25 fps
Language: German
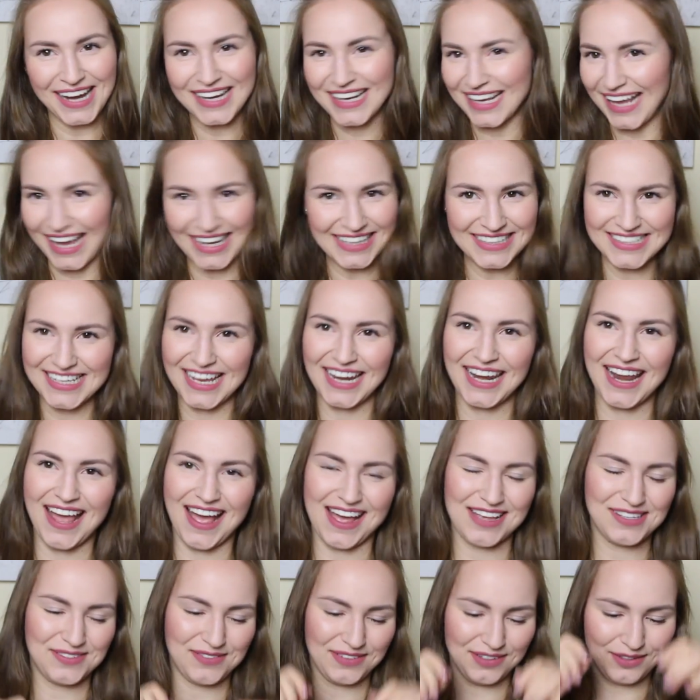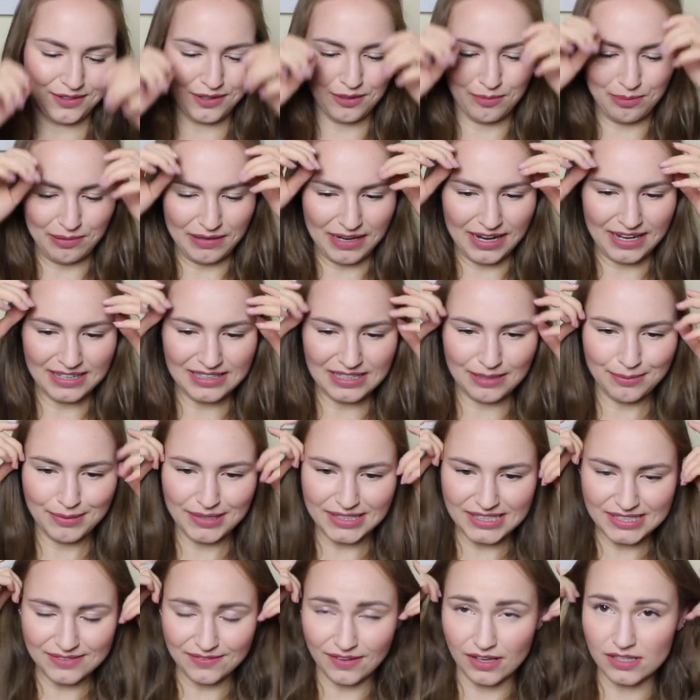ein ganz anderes Video geplant,
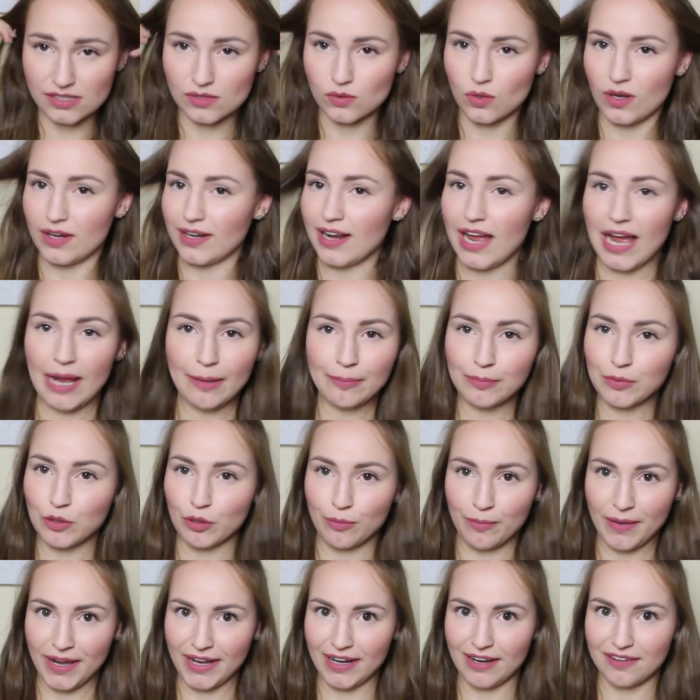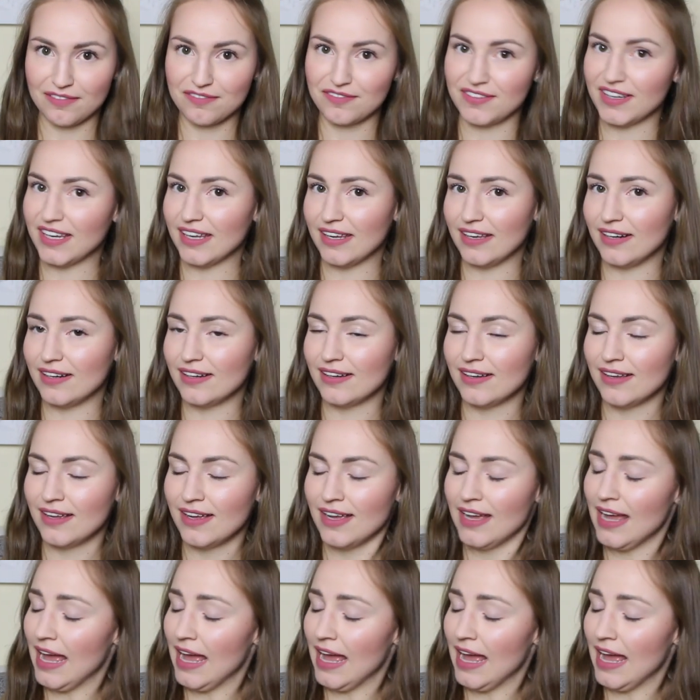aber das war so ein abnormaler Fail,